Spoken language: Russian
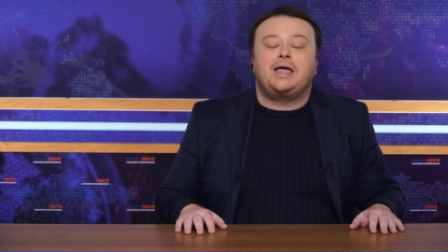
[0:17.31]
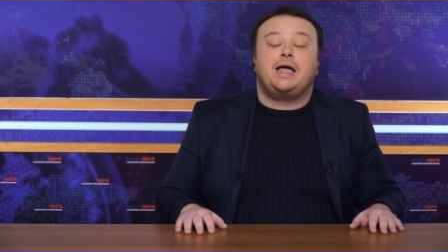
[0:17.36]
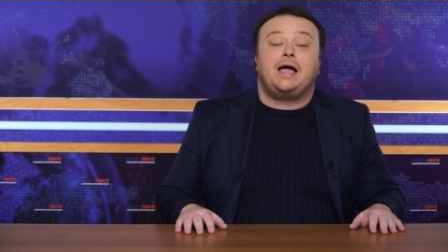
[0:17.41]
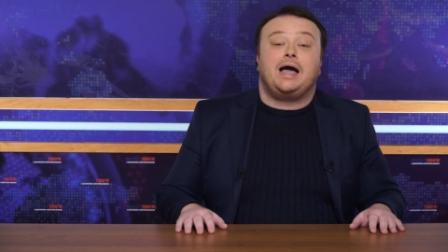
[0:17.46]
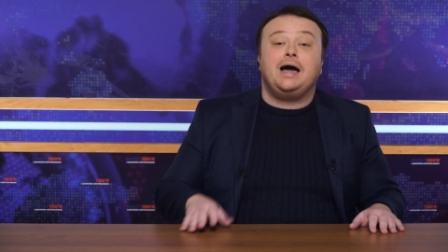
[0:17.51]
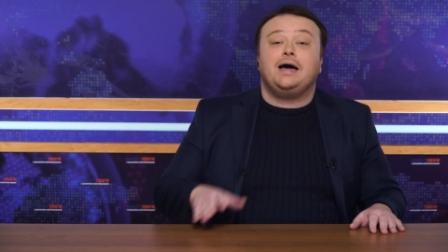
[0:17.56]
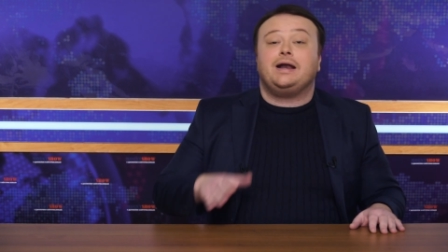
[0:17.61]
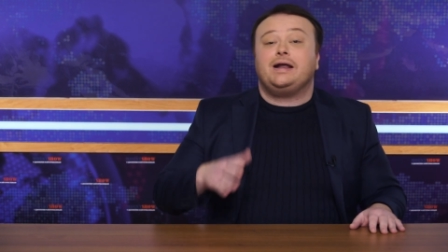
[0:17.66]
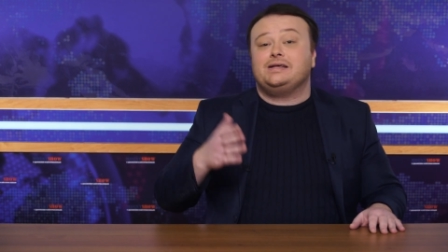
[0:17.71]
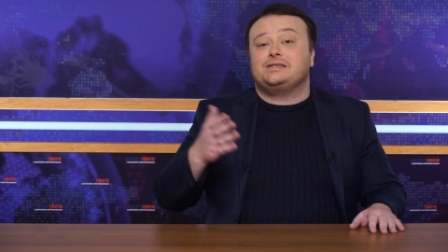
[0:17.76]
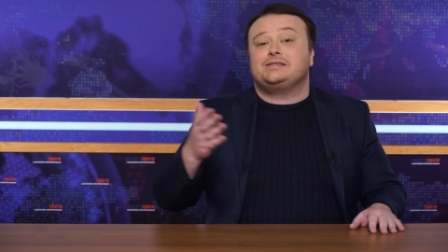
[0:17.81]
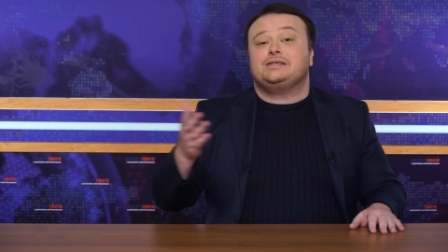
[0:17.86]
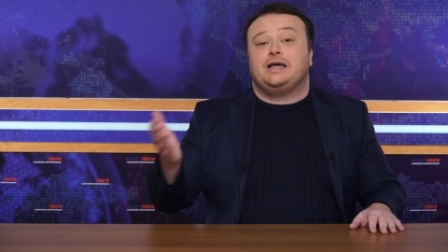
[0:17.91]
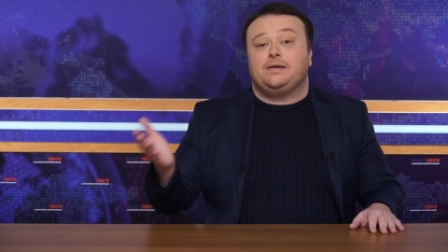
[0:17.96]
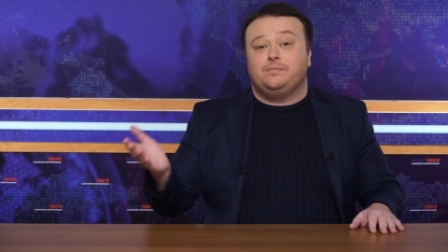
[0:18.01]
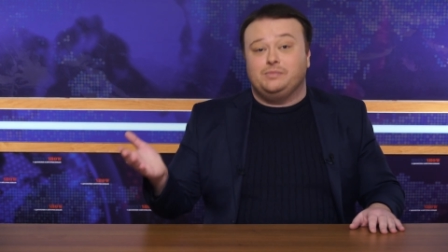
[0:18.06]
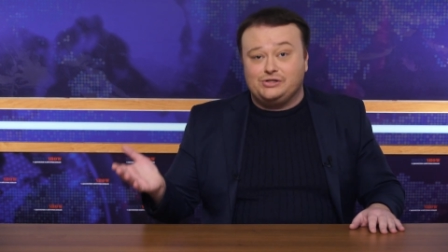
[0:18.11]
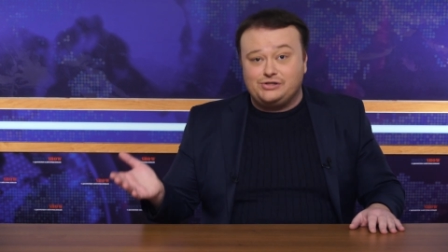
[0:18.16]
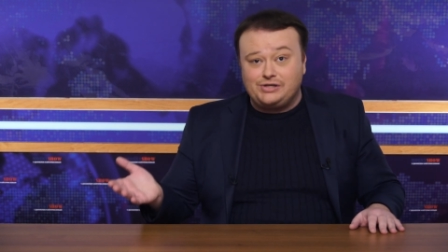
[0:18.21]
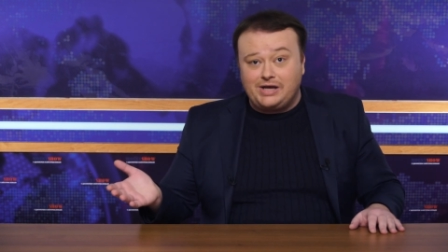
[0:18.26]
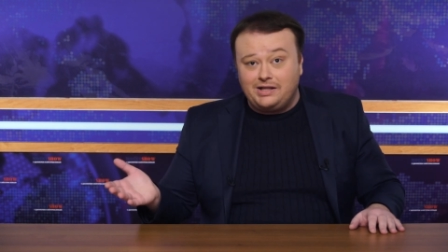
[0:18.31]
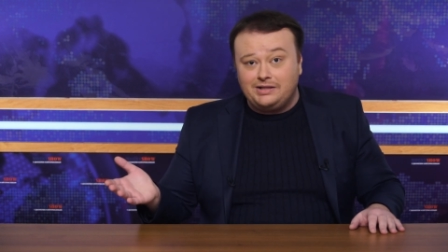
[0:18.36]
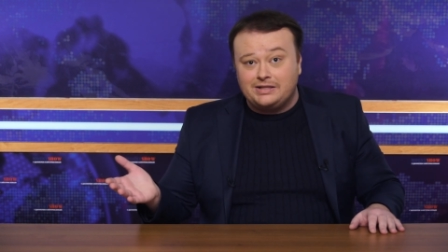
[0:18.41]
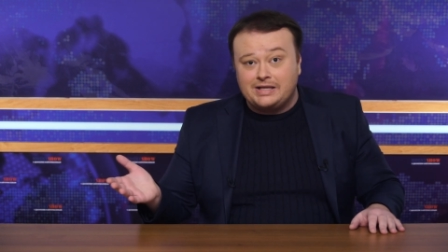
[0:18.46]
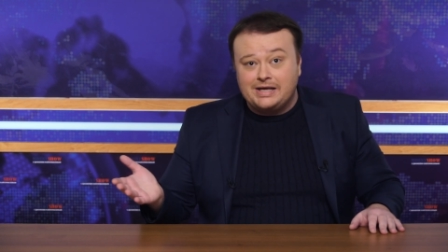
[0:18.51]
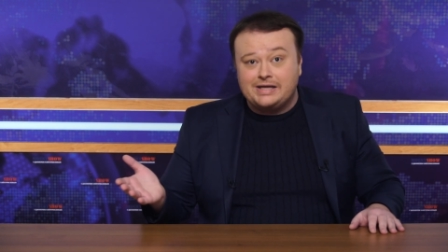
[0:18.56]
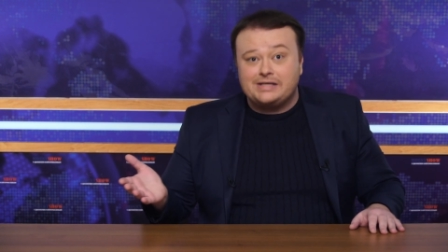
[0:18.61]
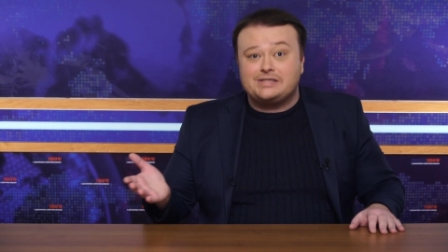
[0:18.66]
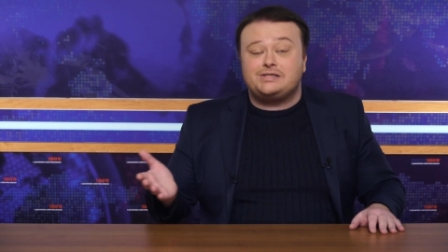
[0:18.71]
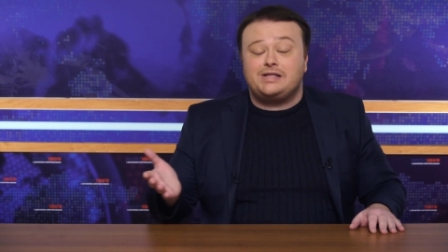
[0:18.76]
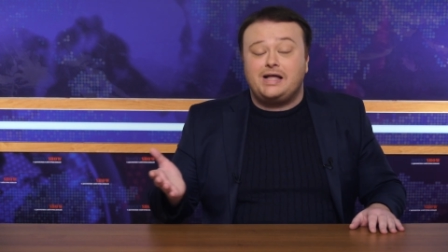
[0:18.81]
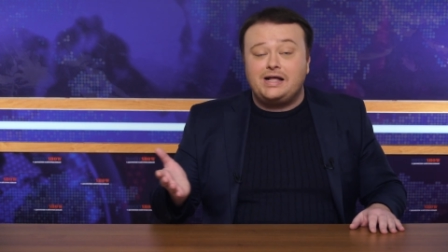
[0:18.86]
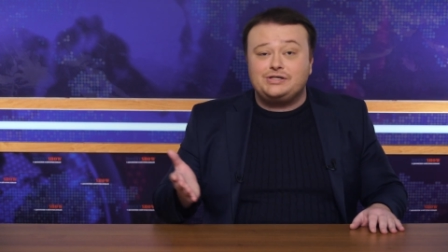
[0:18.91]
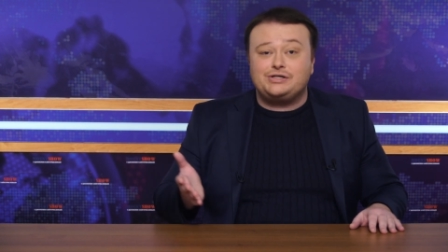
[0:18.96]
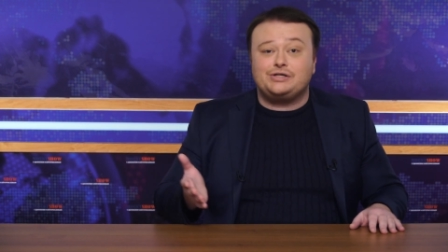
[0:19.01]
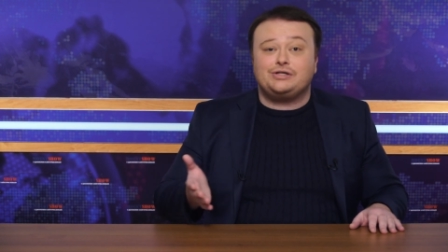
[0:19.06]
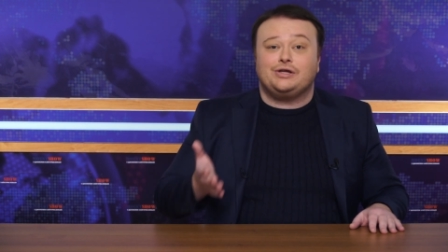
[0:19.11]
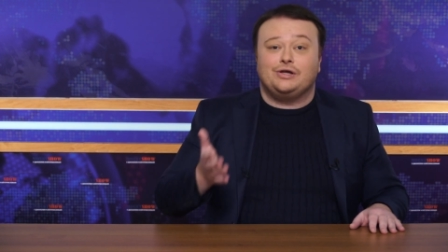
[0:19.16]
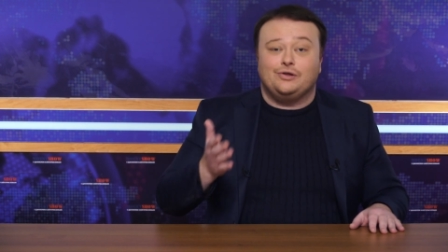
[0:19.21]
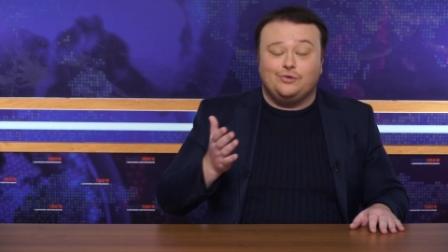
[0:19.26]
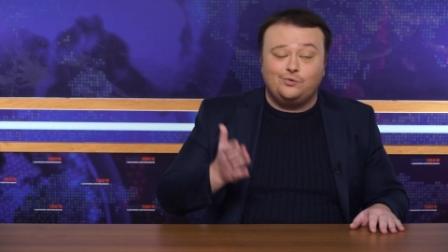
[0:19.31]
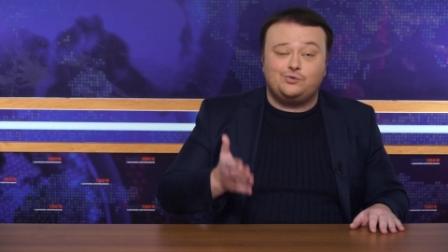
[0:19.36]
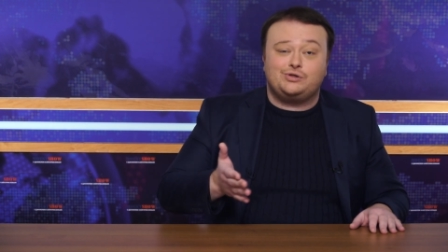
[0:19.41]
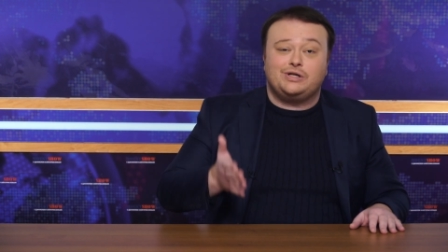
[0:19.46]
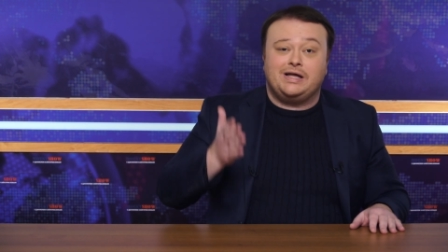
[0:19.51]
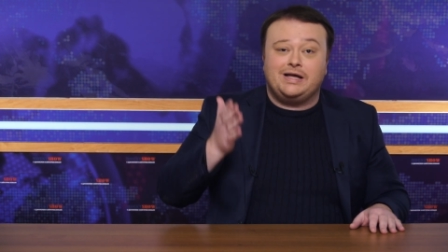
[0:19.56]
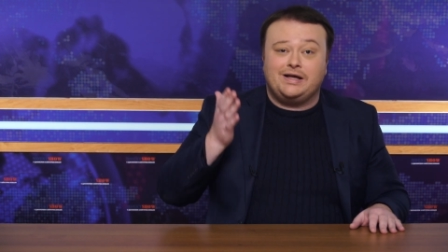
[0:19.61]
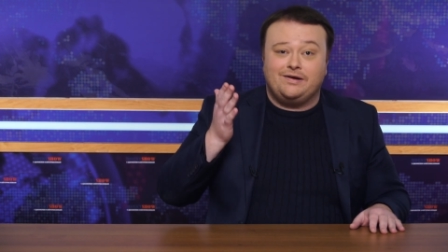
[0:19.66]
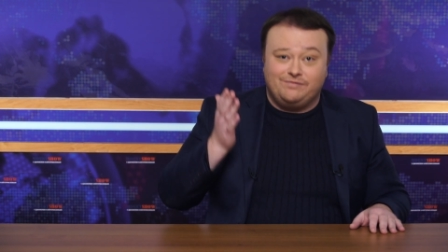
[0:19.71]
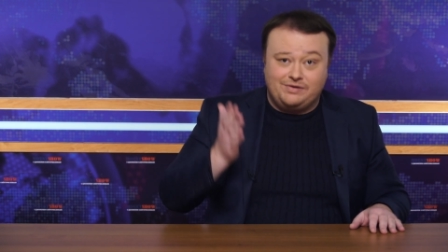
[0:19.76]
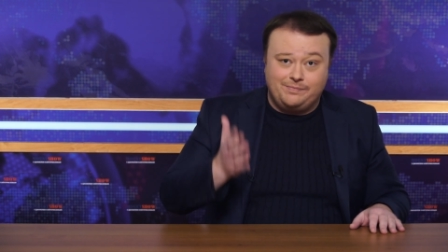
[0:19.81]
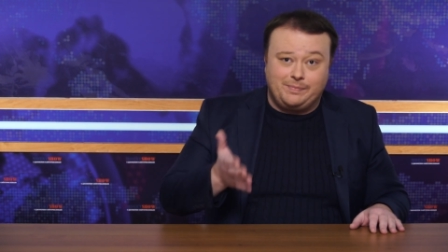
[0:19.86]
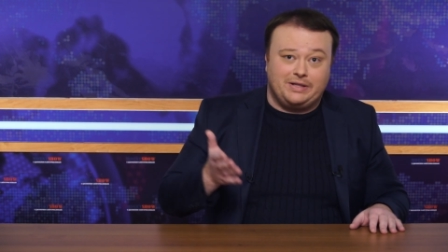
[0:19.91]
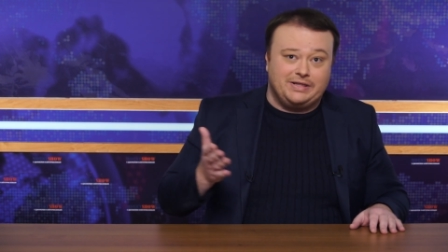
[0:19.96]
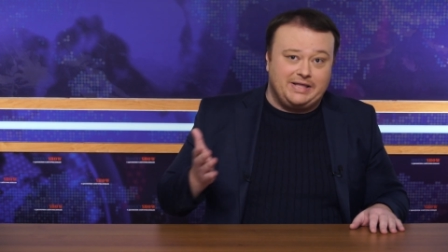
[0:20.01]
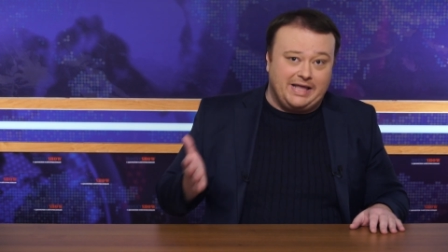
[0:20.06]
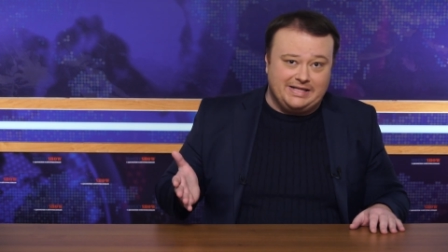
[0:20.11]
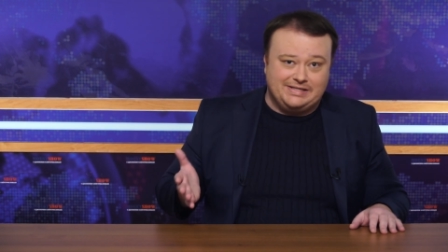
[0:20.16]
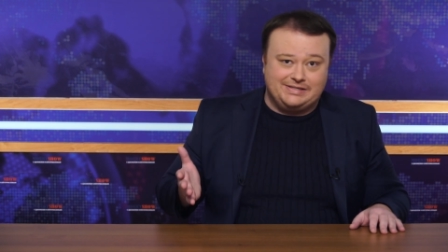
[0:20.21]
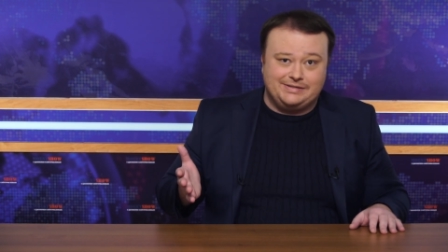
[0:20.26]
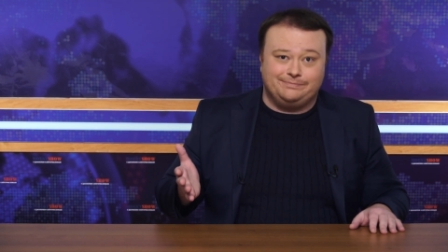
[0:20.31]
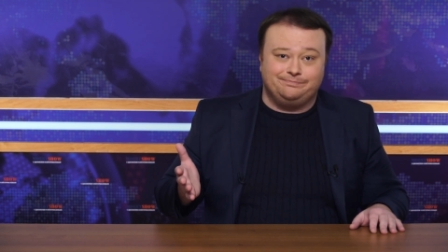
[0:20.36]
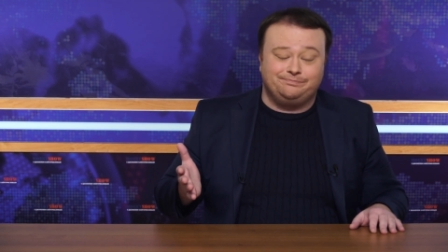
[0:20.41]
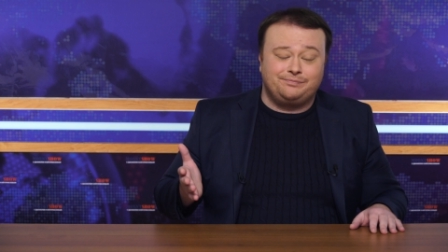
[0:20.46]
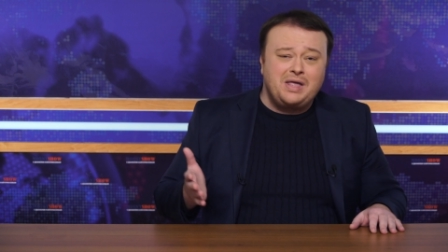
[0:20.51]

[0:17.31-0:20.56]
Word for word: А раз обещал, значит нужно выполнять.